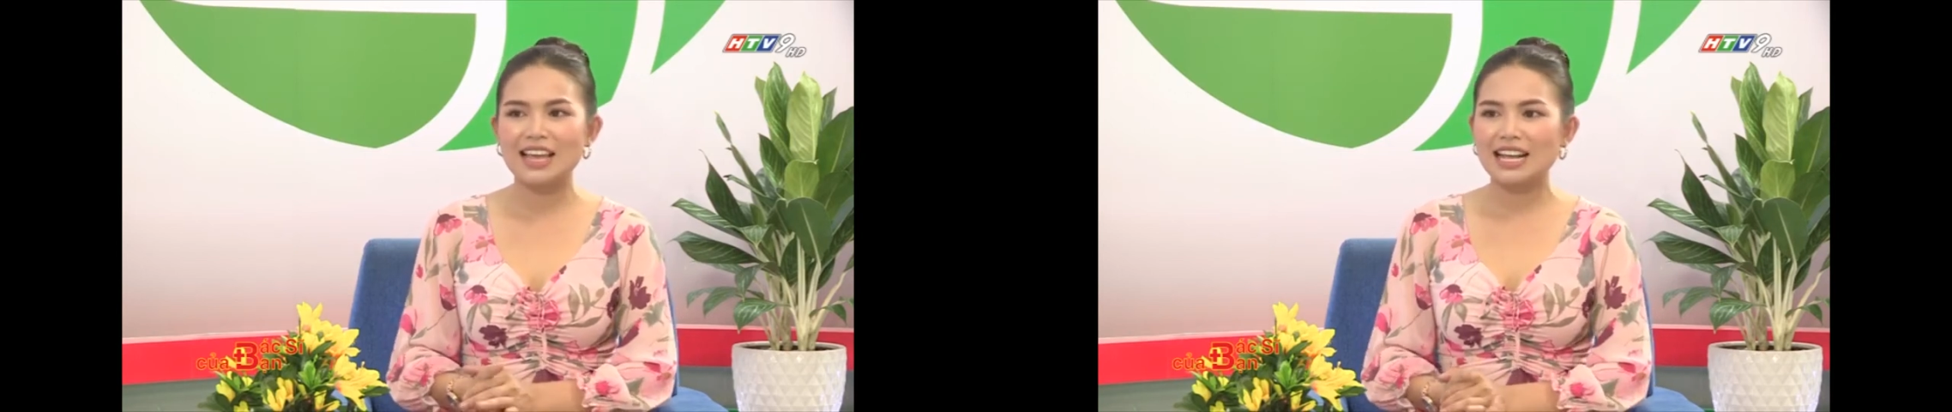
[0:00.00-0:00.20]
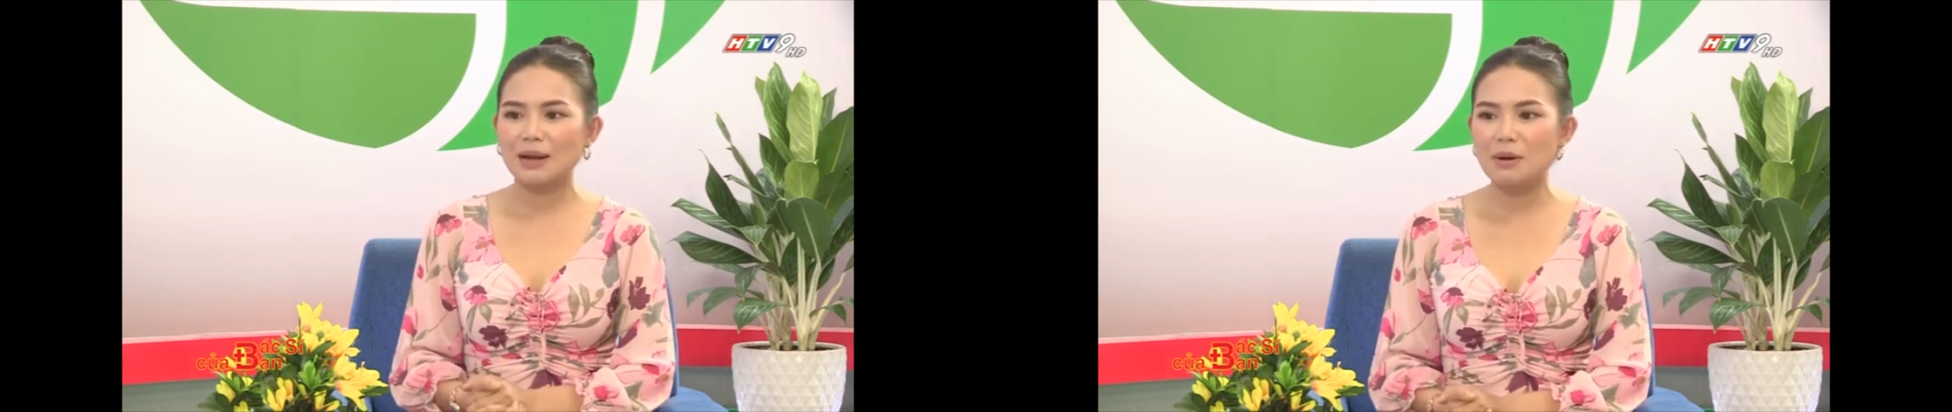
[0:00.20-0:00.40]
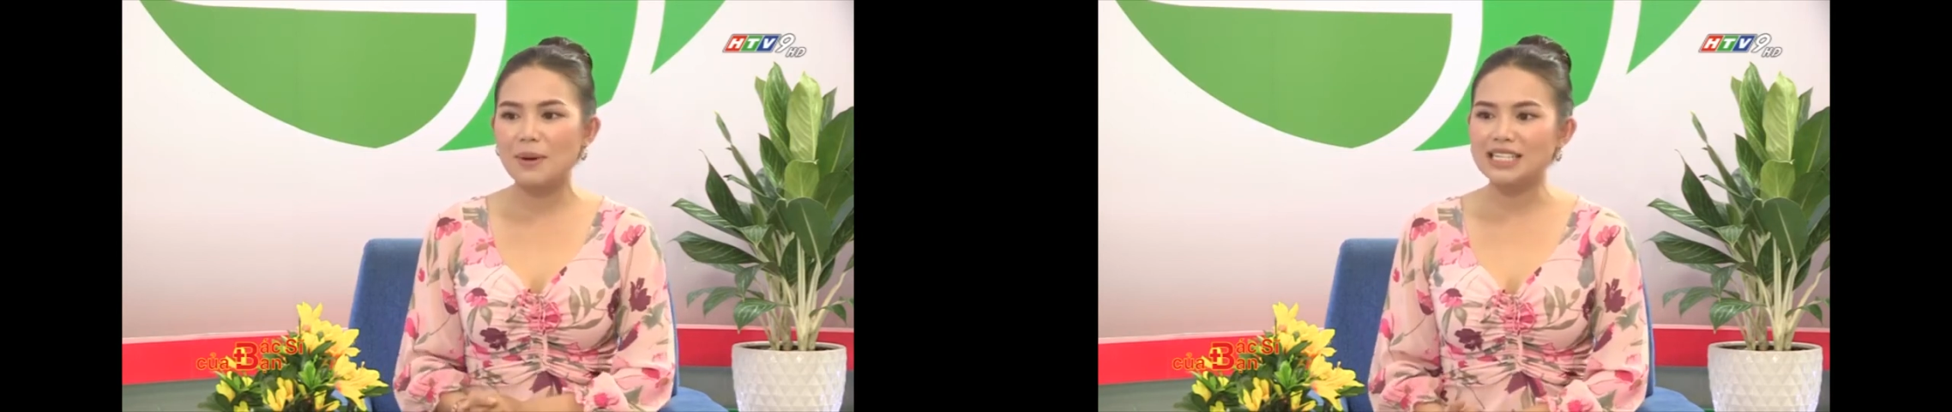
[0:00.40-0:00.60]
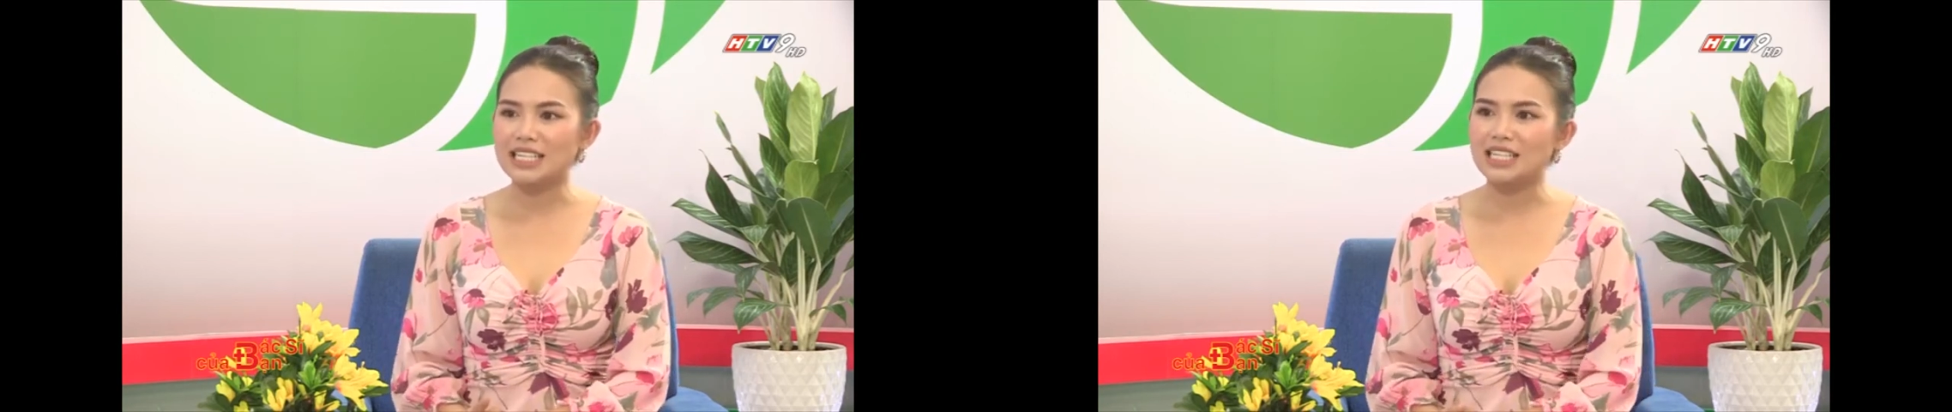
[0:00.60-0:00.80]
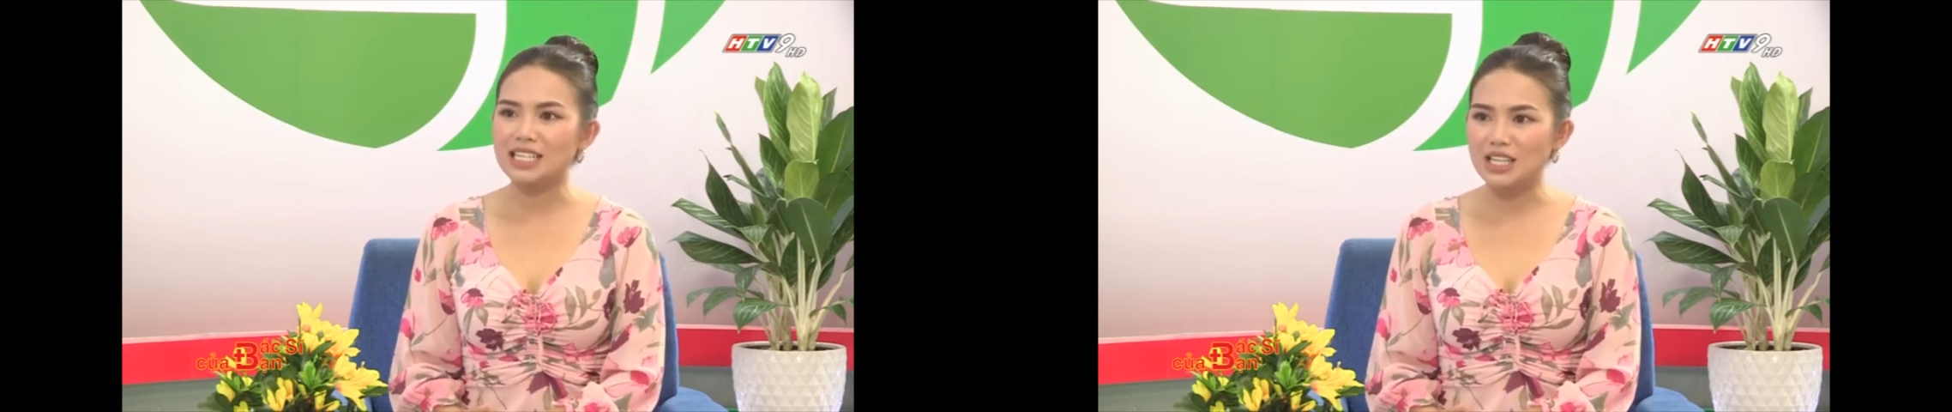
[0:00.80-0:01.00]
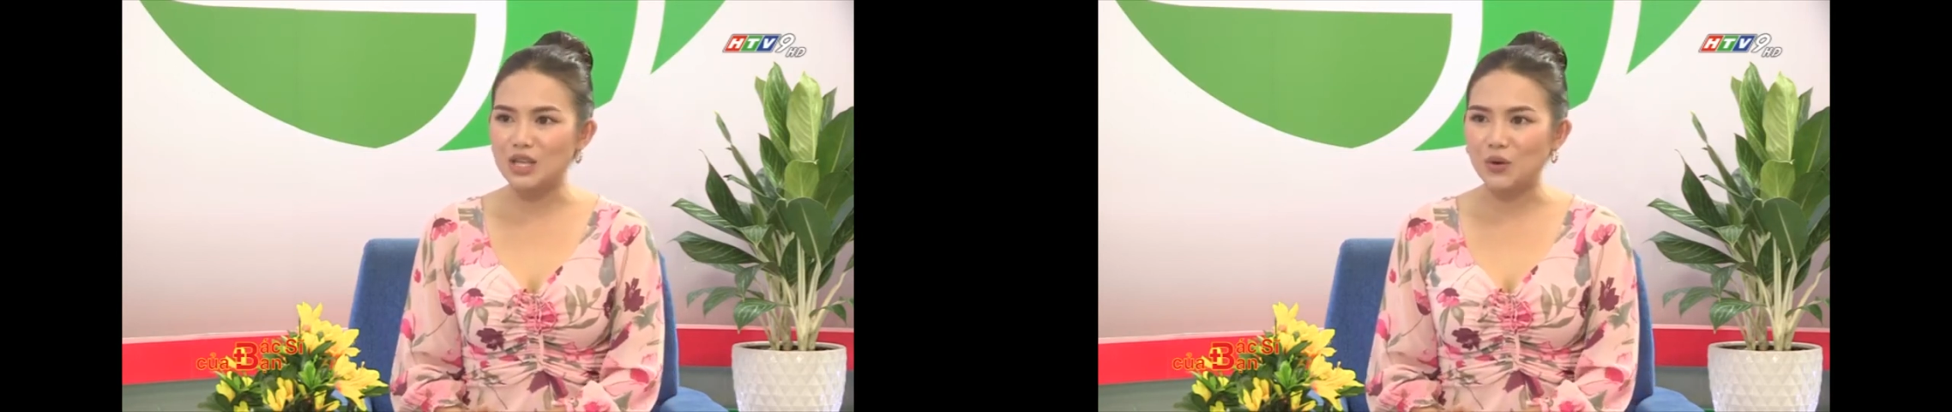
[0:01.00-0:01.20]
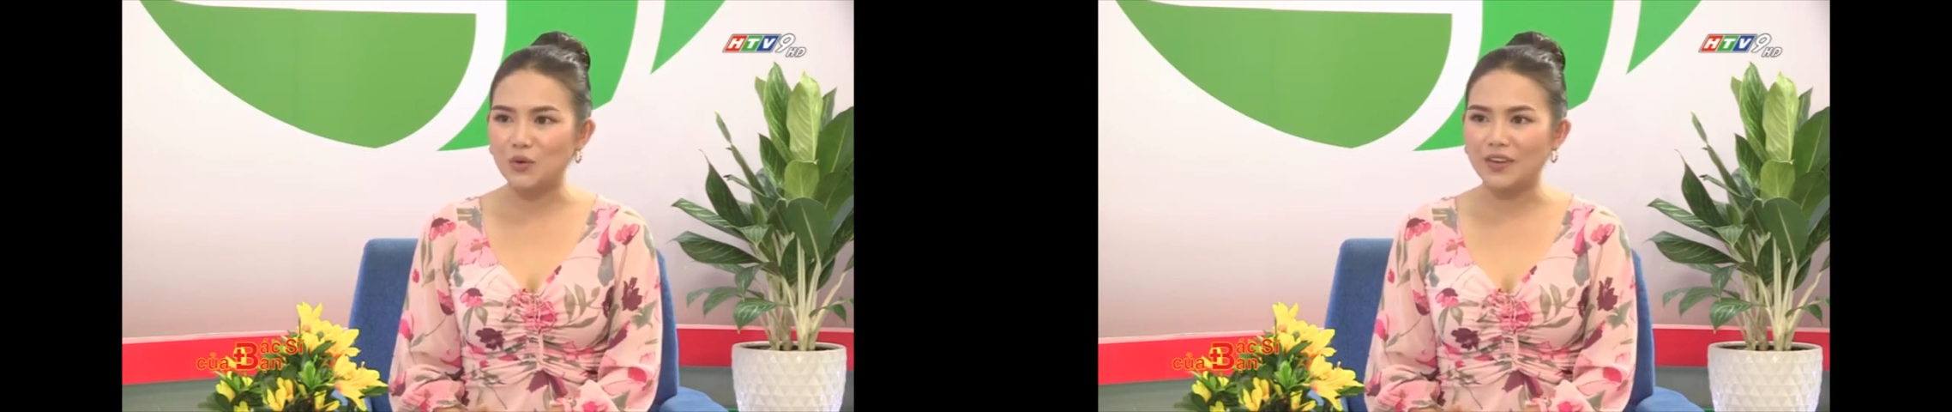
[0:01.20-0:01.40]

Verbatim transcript: Cảm ơn bác sĩ rất nhiều